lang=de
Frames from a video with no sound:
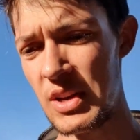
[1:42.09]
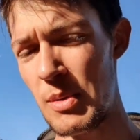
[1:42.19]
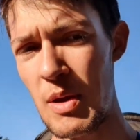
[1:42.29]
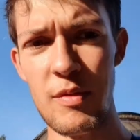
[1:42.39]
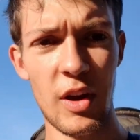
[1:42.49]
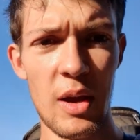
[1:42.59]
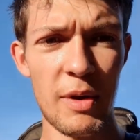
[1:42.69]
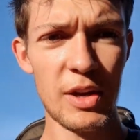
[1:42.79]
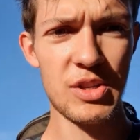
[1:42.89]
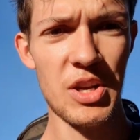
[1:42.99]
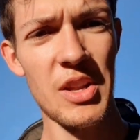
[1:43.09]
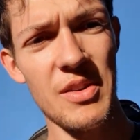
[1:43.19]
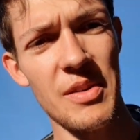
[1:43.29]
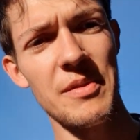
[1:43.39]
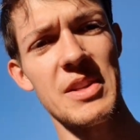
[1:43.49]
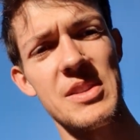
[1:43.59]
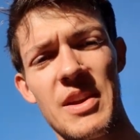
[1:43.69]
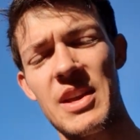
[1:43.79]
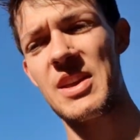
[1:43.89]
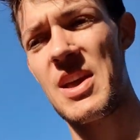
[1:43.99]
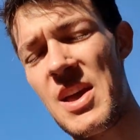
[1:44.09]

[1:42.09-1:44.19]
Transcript: habe einfach einmal geschrien und dann waren sie weg.